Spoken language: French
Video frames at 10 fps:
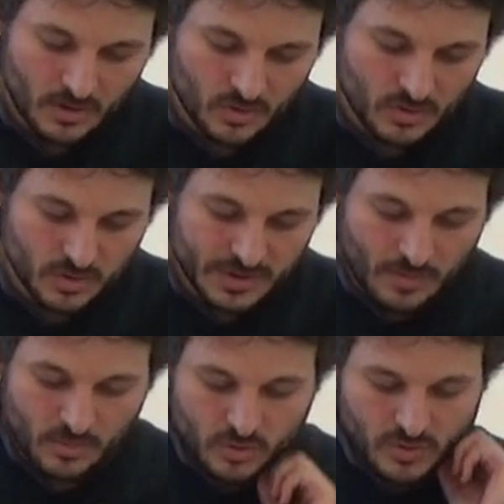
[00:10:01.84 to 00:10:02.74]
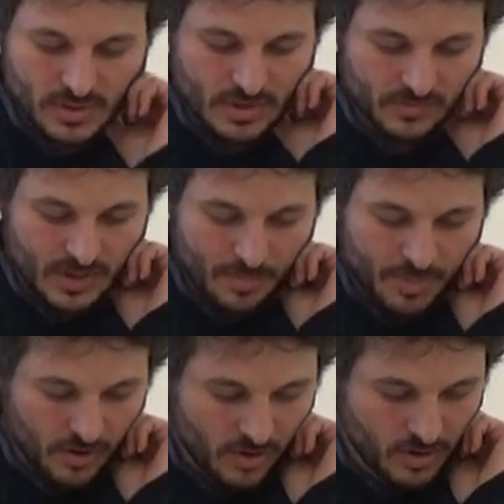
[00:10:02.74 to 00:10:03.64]
Donc le terme logos signifie la
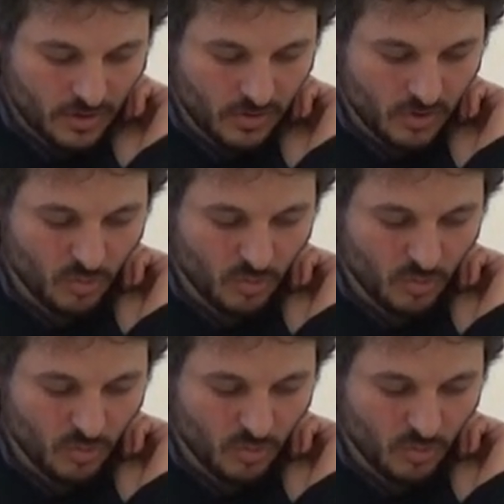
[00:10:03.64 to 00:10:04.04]
parole, le